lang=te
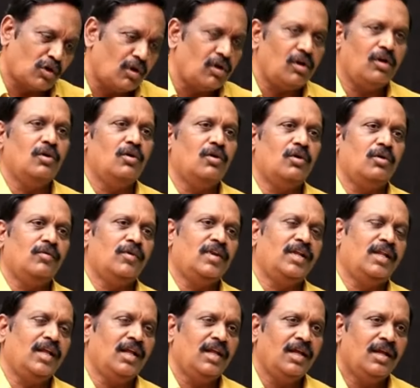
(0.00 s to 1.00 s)
సొల్లు
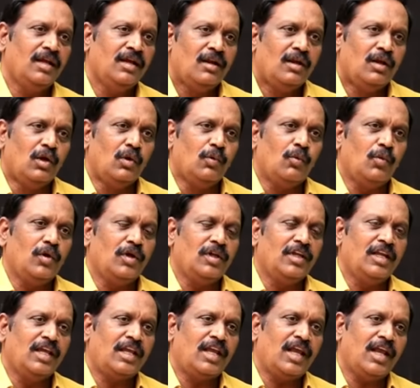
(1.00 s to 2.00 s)
విని నువ్వు
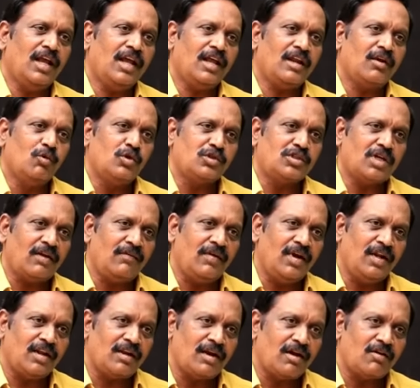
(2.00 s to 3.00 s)
నీకు ఏ ఊసర
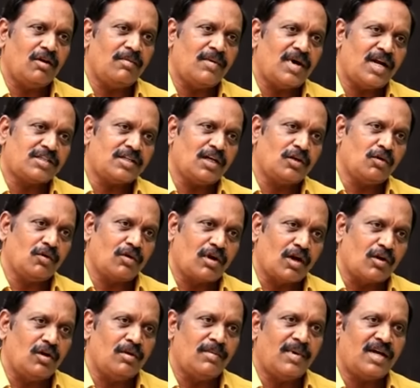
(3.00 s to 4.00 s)
వెళ్ళి రంగులు మార్చడం నువ్వు
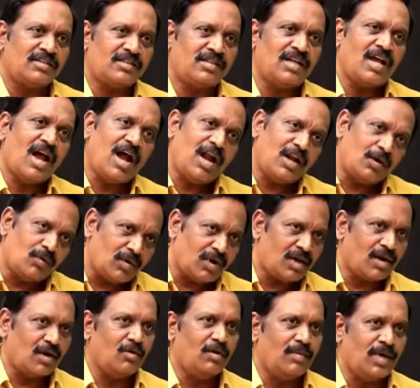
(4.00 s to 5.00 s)
రంగులు మారిస్తే వాళ్ళు కూడా
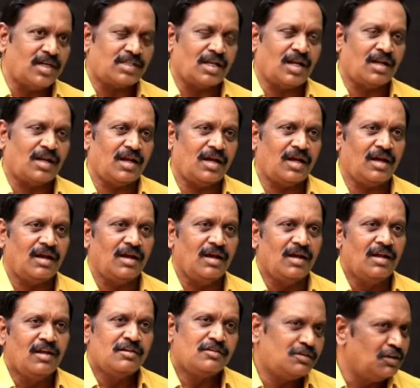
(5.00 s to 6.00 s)
రంగులు మార్చాలనా
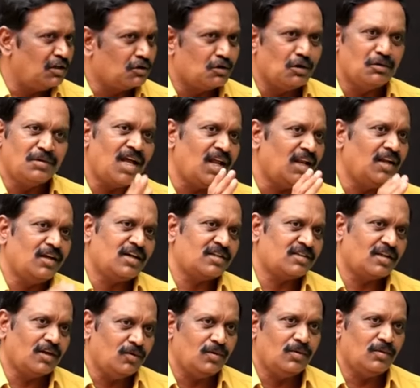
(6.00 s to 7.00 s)
సిగ్గుందా నీకు
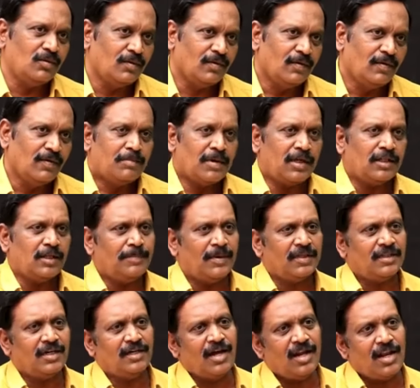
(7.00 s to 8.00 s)
అసలు పెద్ద
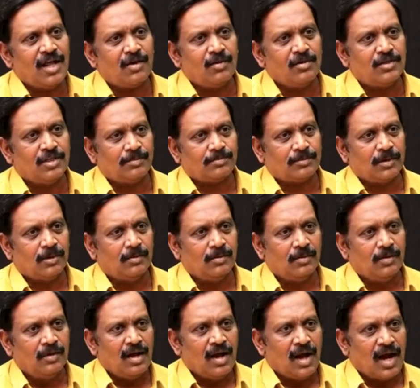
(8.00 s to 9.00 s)
పెద్ద డైలాగులు చెప్తావు
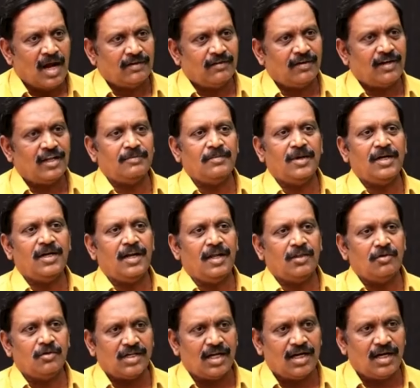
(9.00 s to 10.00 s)
అడ్వర్టైజ్మెంట్ నేను
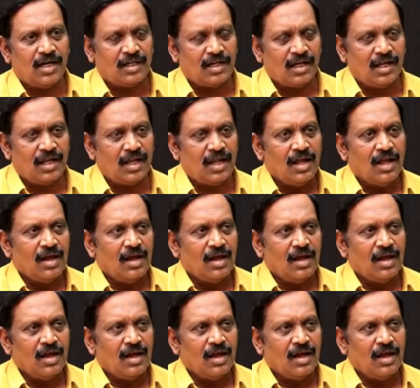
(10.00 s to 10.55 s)
ఎందుకు చేయనంటే